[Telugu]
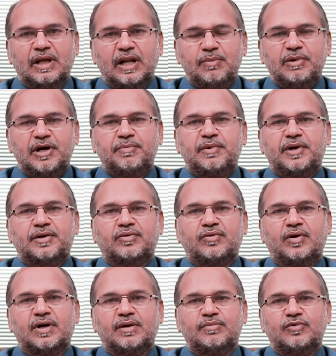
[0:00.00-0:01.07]
హెల్మెట్
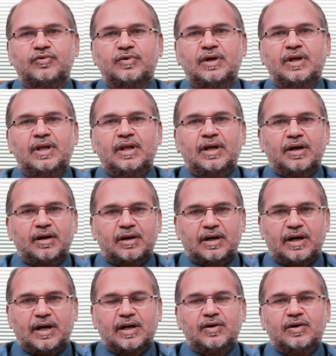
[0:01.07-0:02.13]
పెట్టుకోవడము
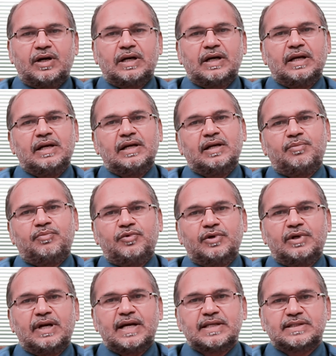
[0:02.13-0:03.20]
కారులో అట్లా వెళ్ళినప్పుడు
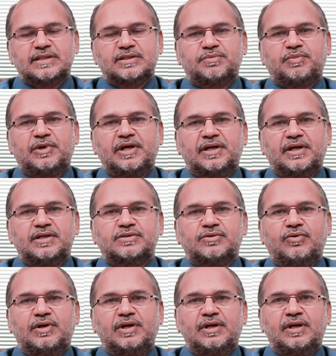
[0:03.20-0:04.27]
గ్లాసెస్ పైకి
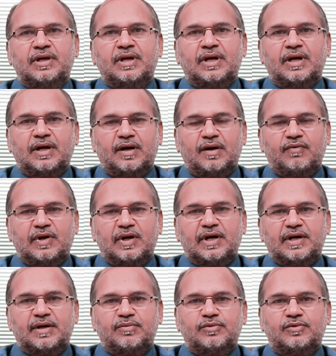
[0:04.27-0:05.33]
వేసుకొని
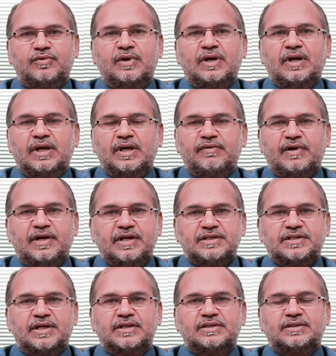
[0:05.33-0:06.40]
వెళ్ళడము ఇవన్నీ
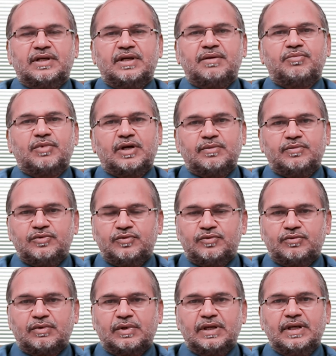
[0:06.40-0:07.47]
చేస్తే మనము
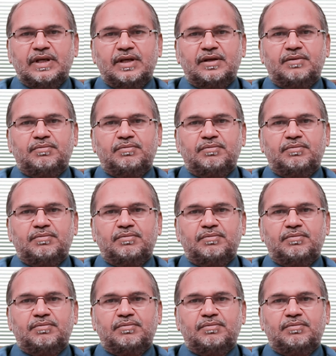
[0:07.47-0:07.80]
ఈ